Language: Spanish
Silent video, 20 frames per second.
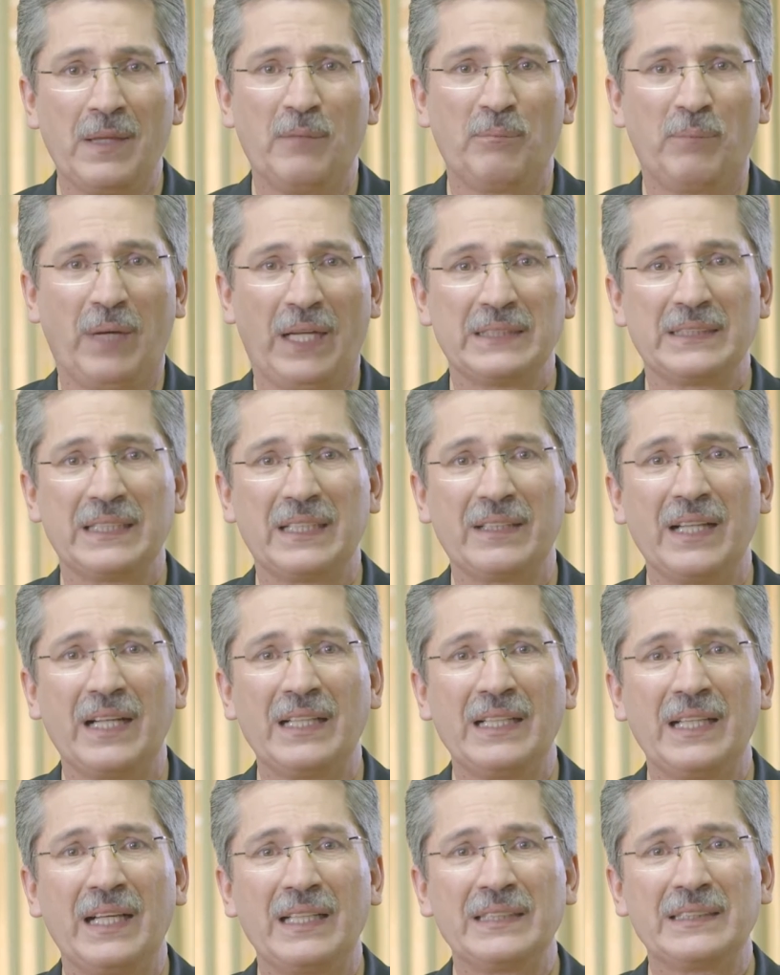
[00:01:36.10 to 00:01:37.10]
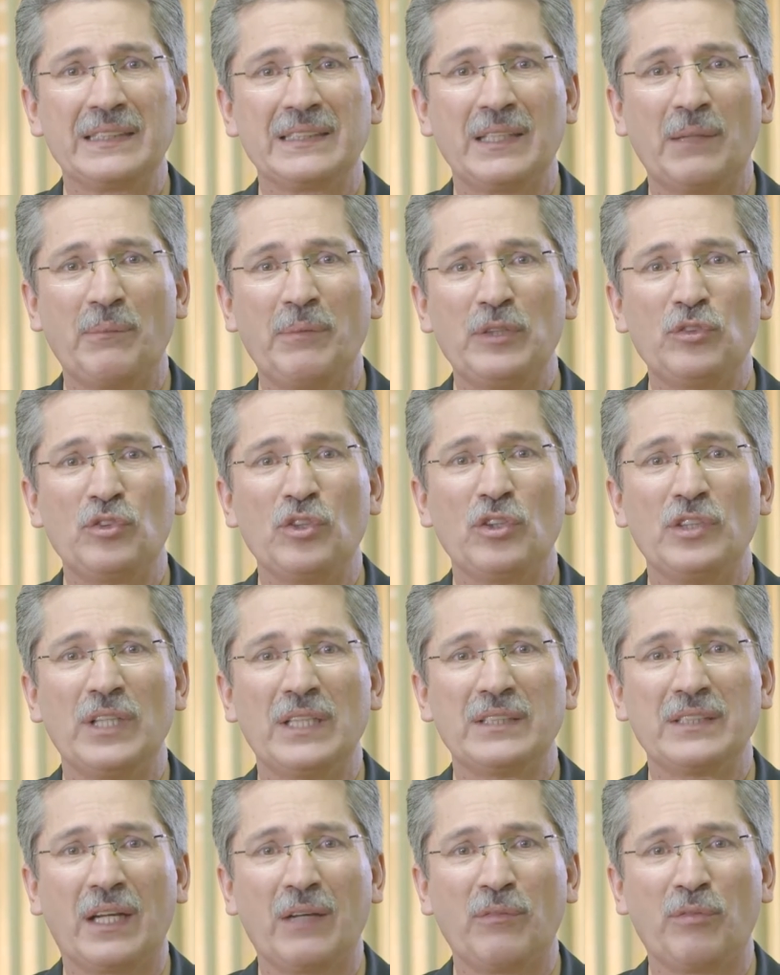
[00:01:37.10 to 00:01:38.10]
Para hacer realidad ese servicio
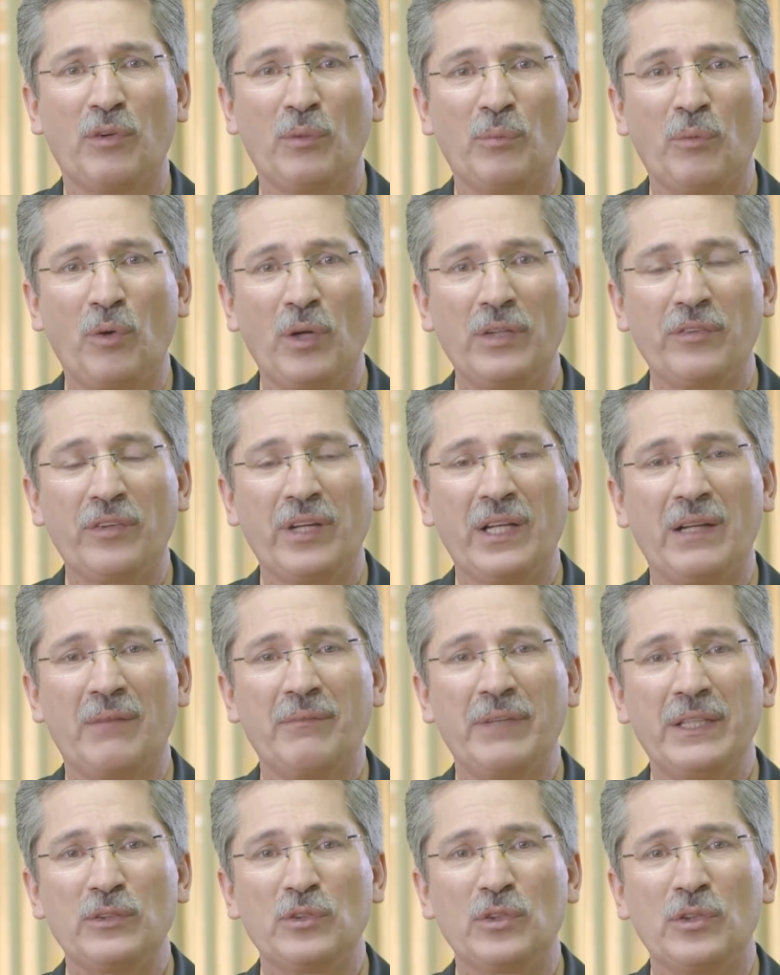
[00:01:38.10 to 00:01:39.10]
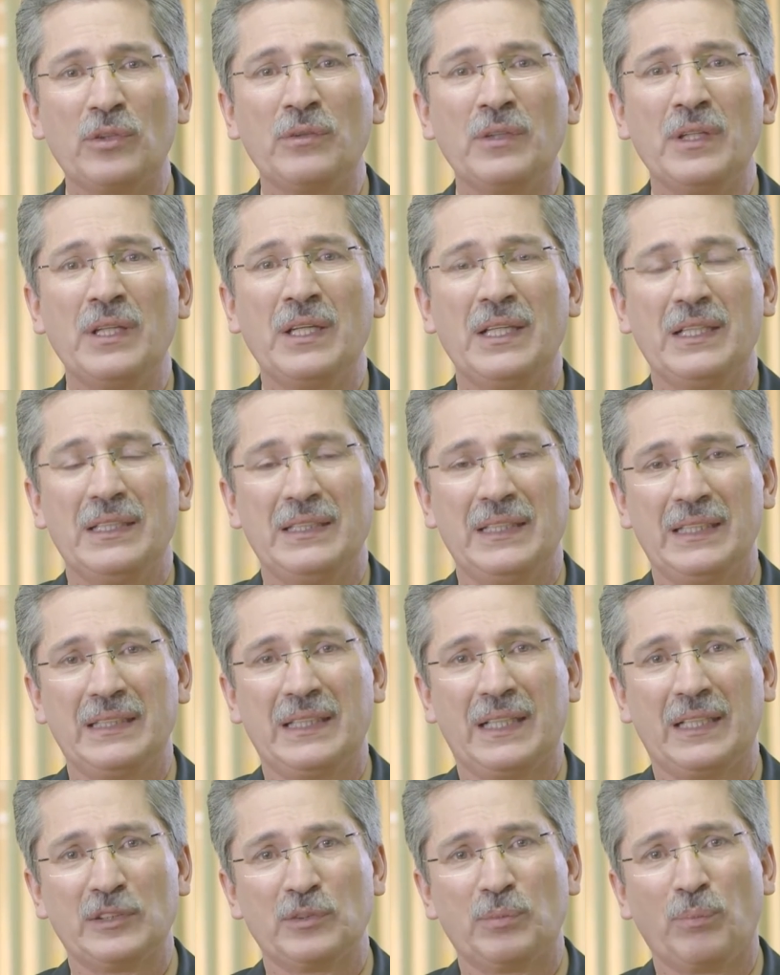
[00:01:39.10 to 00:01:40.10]
ya se reformó el reglamento de
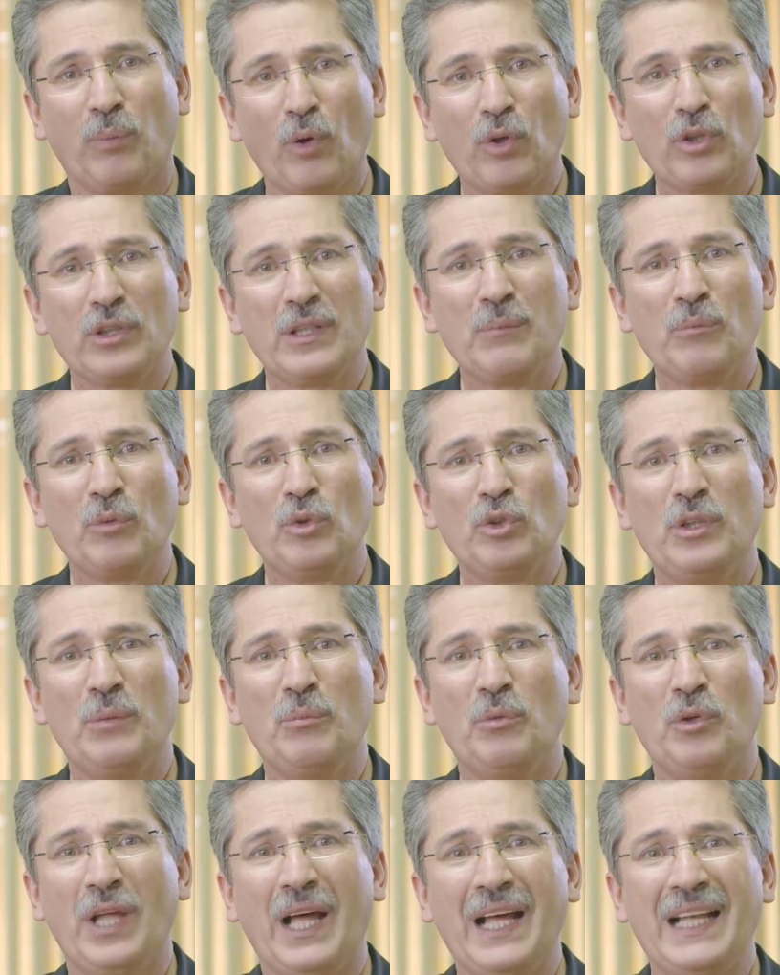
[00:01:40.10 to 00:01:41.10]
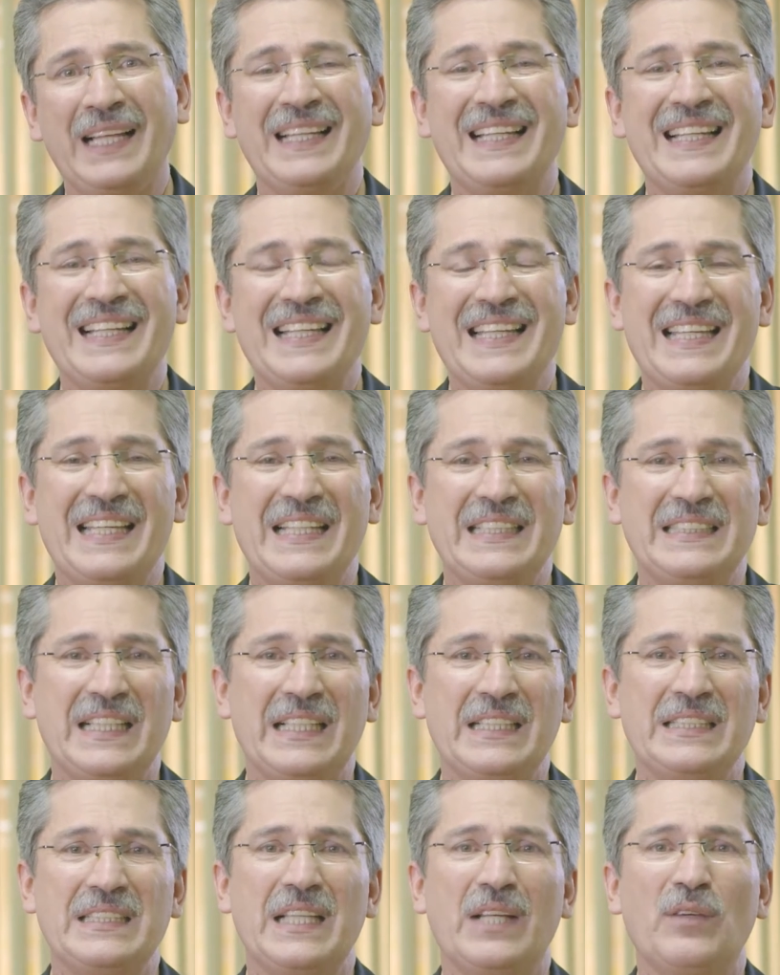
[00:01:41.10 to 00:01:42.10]
transporte multimodal y se
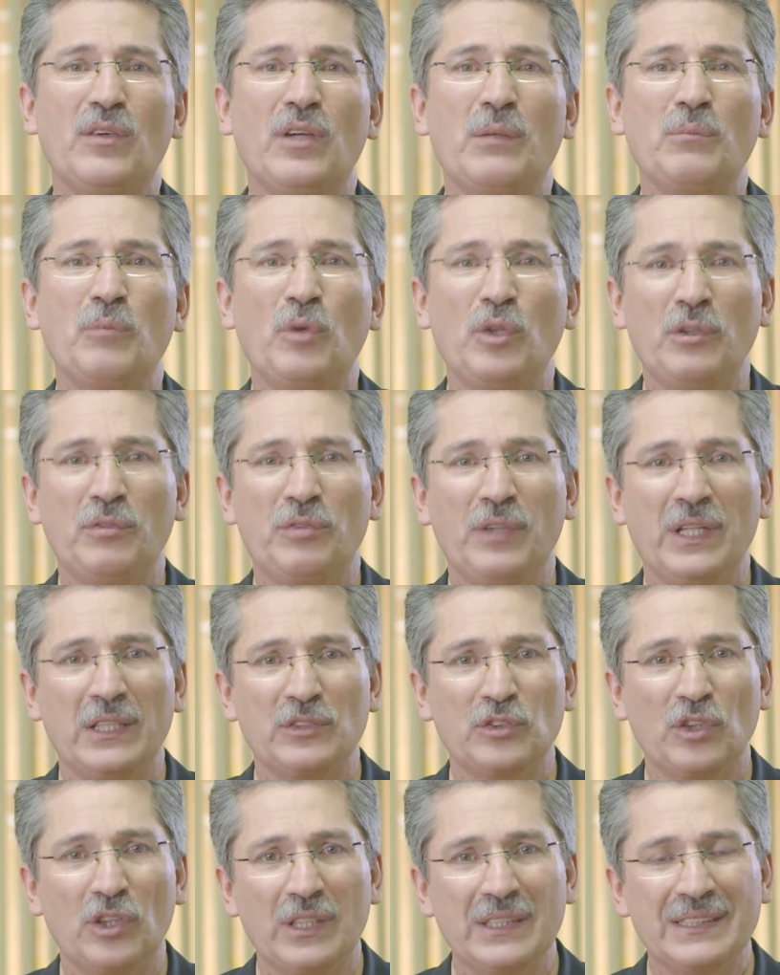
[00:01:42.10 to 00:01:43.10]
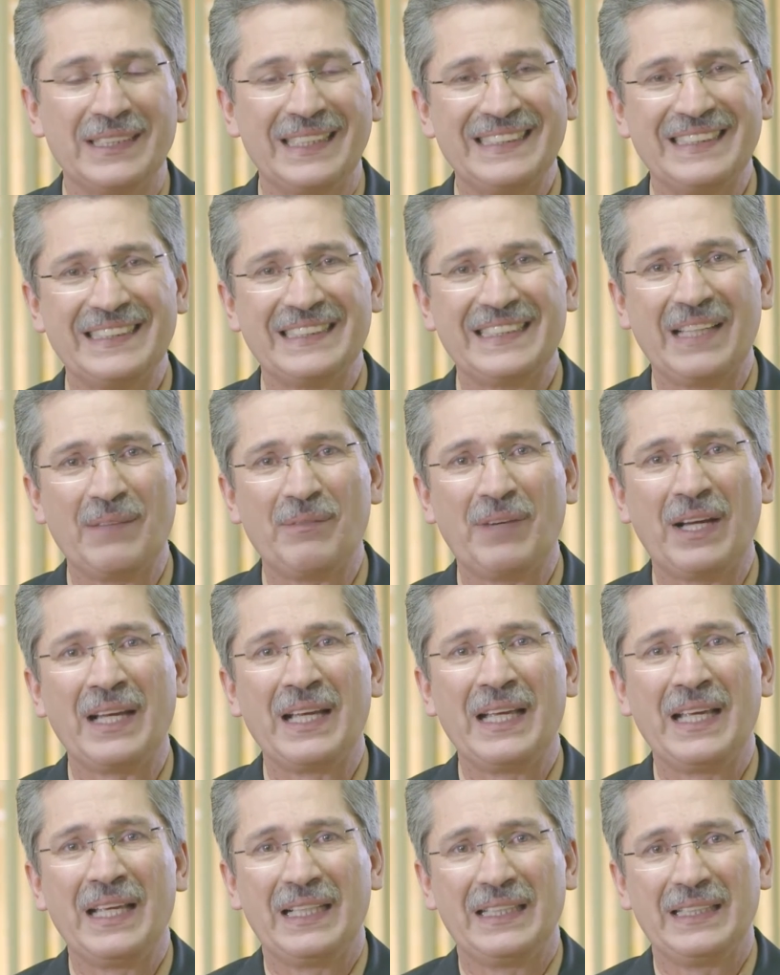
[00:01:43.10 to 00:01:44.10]
hicieron las modificaciones al sistema
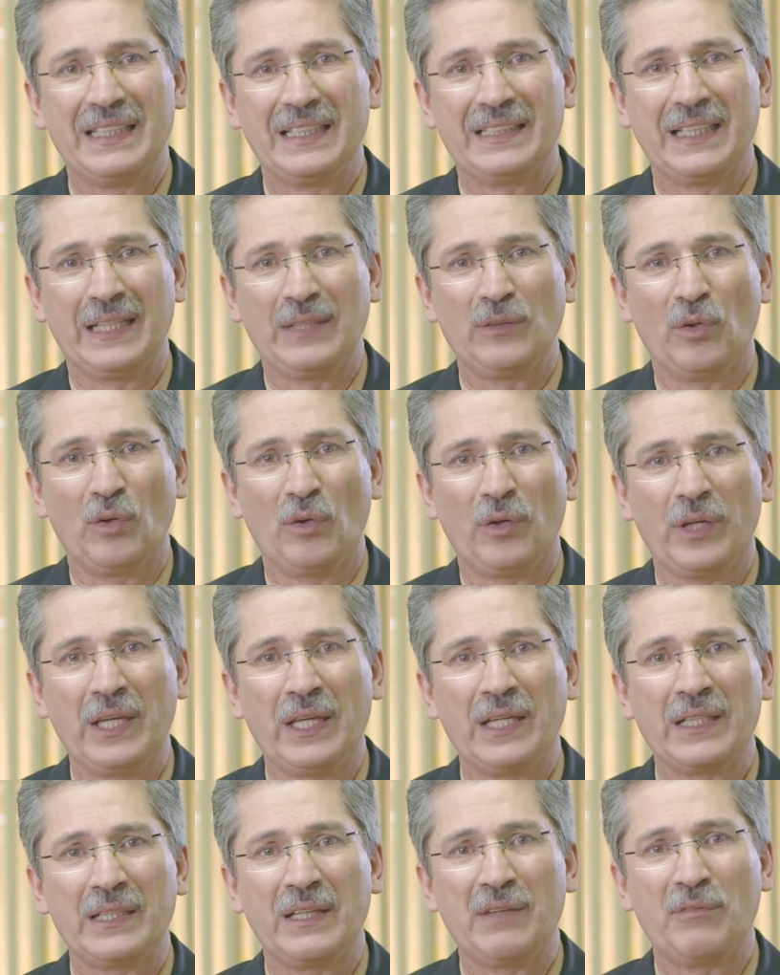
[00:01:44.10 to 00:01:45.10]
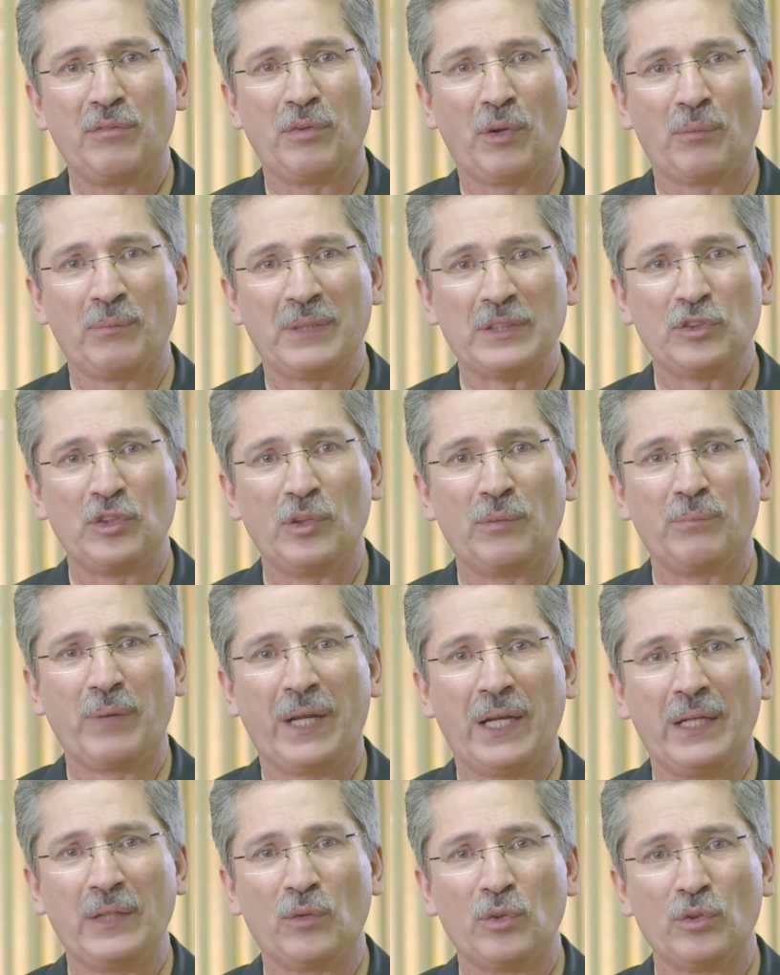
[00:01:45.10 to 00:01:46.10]
de tecnología de información
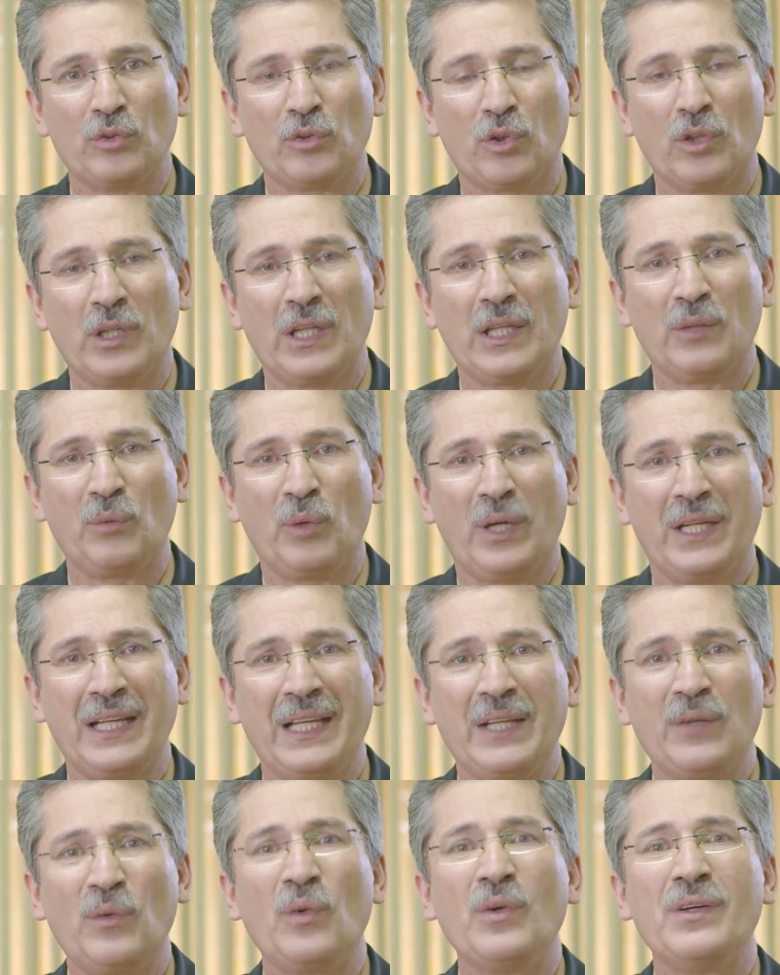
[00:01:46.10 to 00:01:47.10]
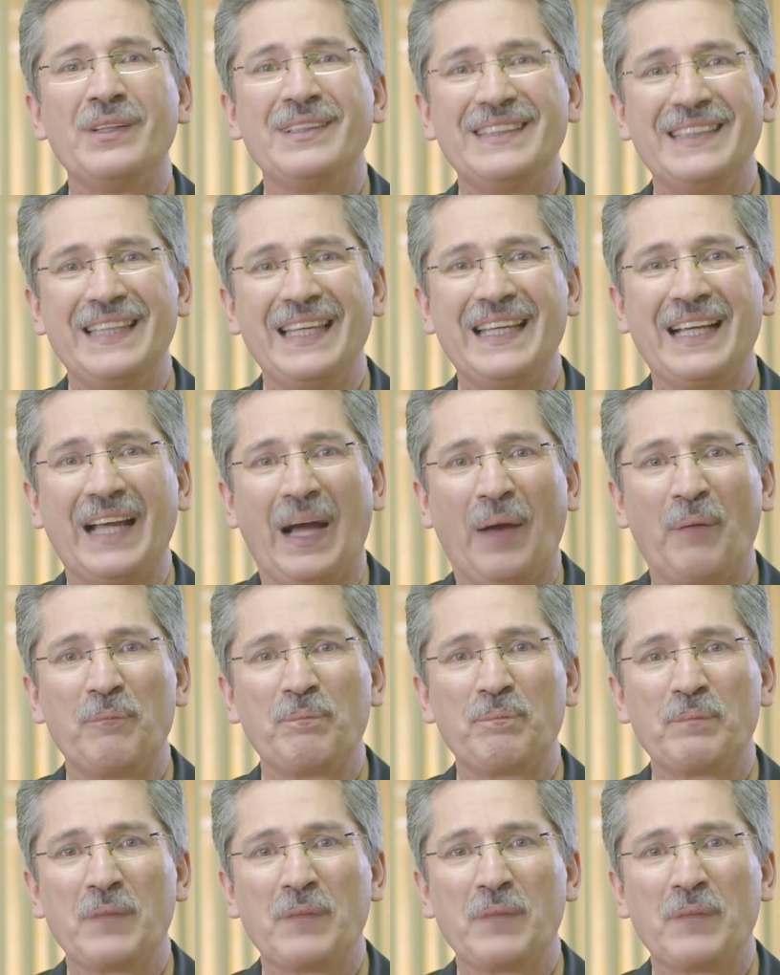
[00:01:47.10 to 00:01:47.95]
para el control aduanero TICA.